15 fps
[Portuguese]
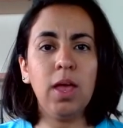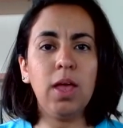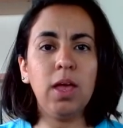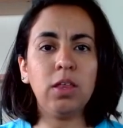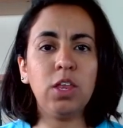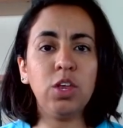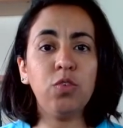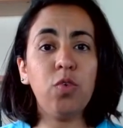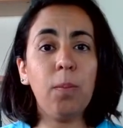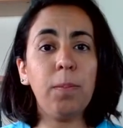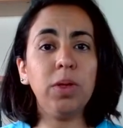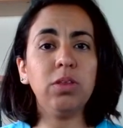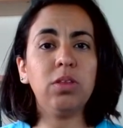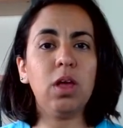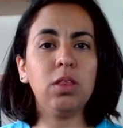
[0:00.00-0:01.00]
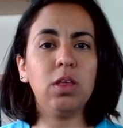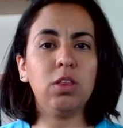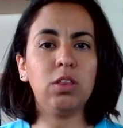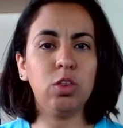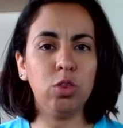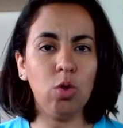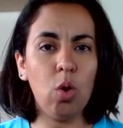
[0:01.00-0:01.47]
É, se a gente for pensar
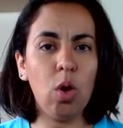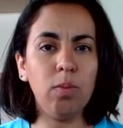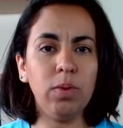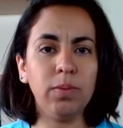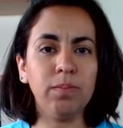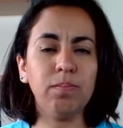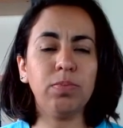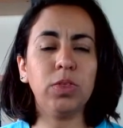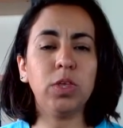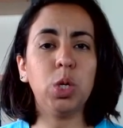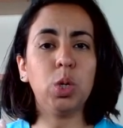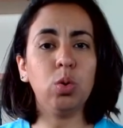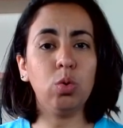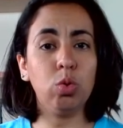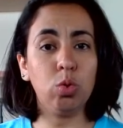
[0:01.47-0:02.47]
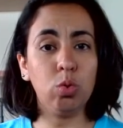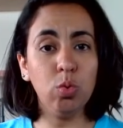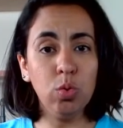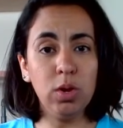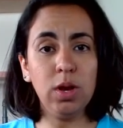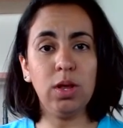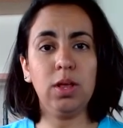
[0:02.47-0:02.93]
nesse nome,
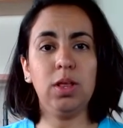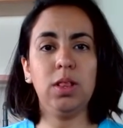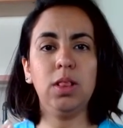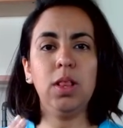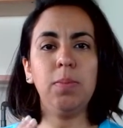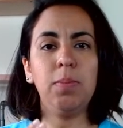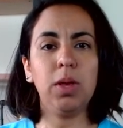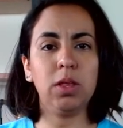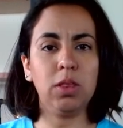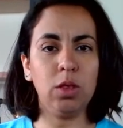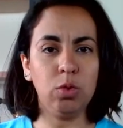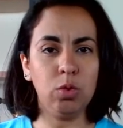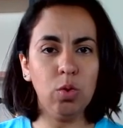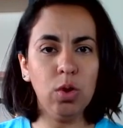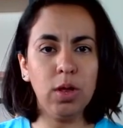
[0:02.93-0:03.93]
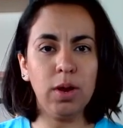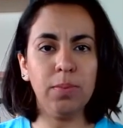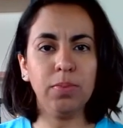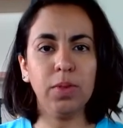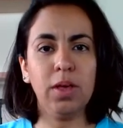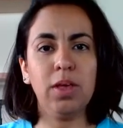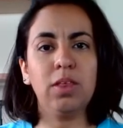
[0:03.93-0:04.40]
estrutura
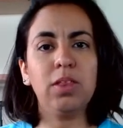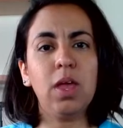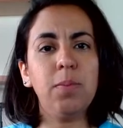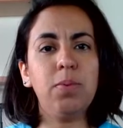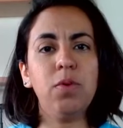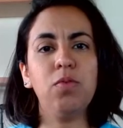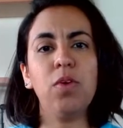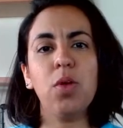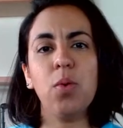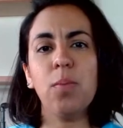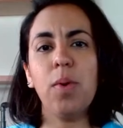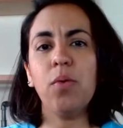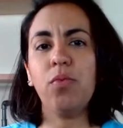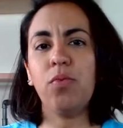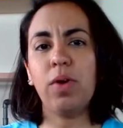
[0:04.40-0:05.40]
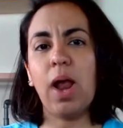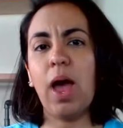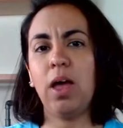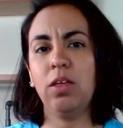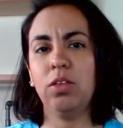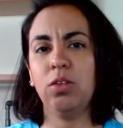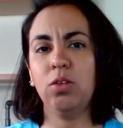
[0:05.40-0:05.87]
libertadora, sempre vem uma
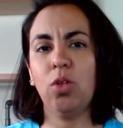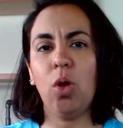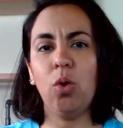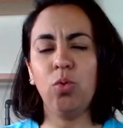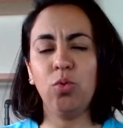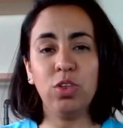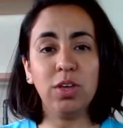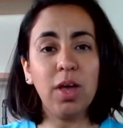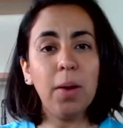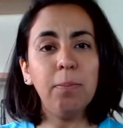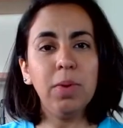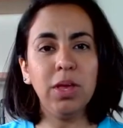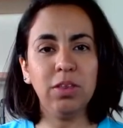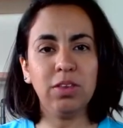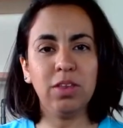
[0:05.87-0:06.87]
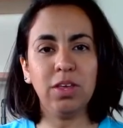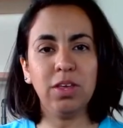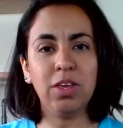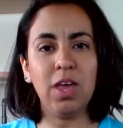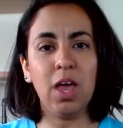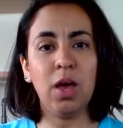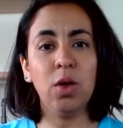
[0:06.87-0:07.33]
frase logo de cabeça,
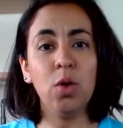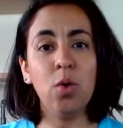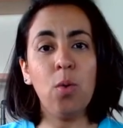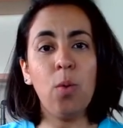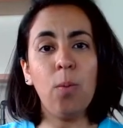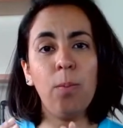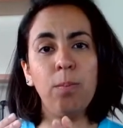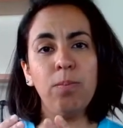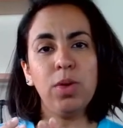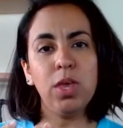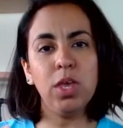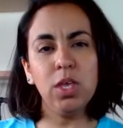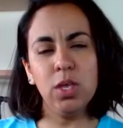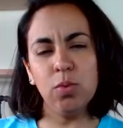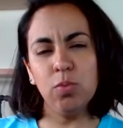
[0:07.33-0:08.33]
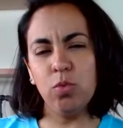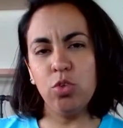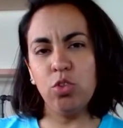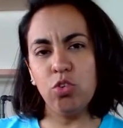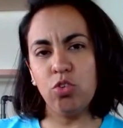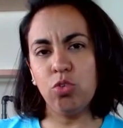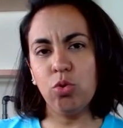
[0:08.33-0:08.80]
que é o um mínimo
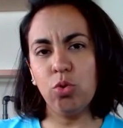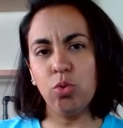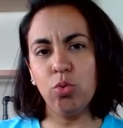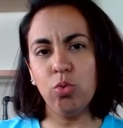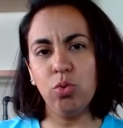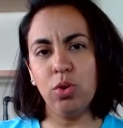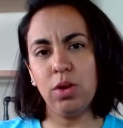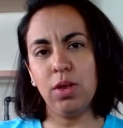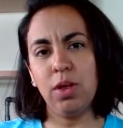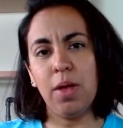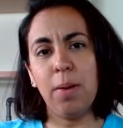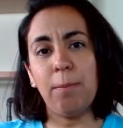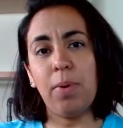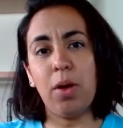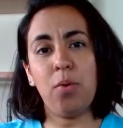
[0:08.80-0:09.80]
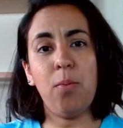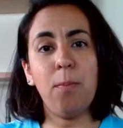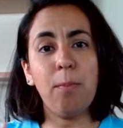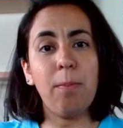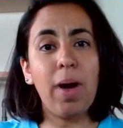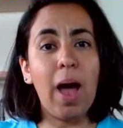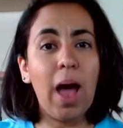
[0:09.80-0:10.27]
de estrutura para o
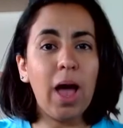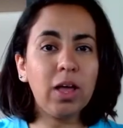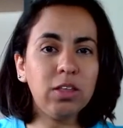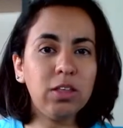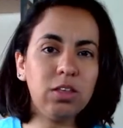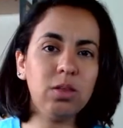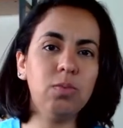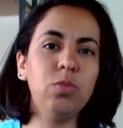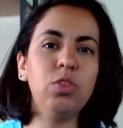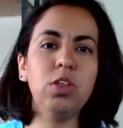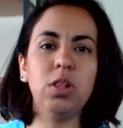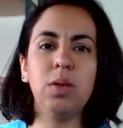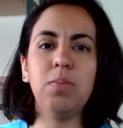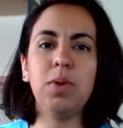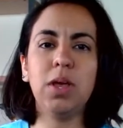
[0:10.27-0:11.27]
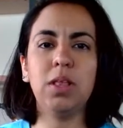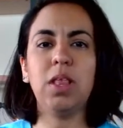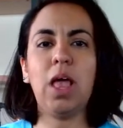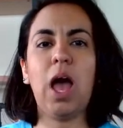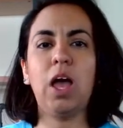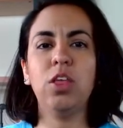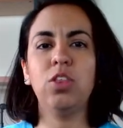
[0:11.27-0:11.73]
máximo de
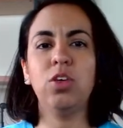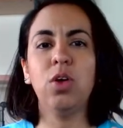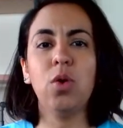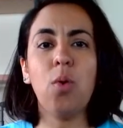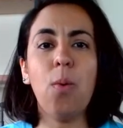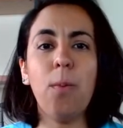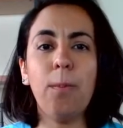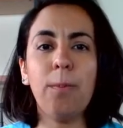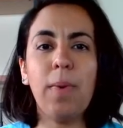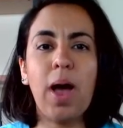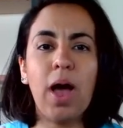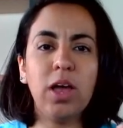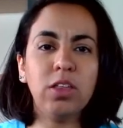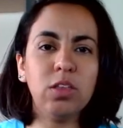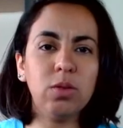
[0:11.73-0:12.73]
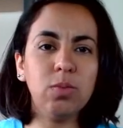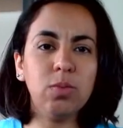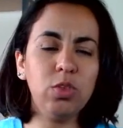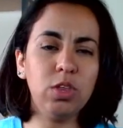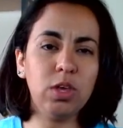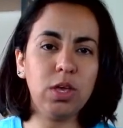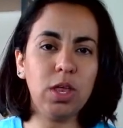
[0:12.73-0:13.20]
liberdade, um
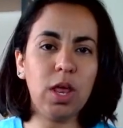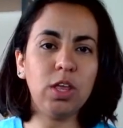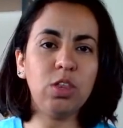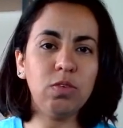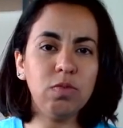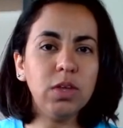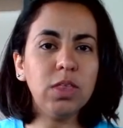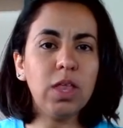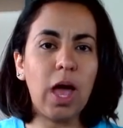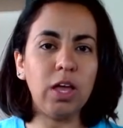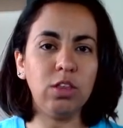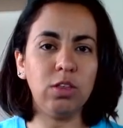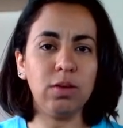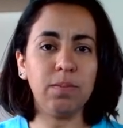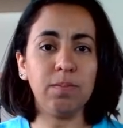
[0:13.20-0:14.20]
máximo de criatividade.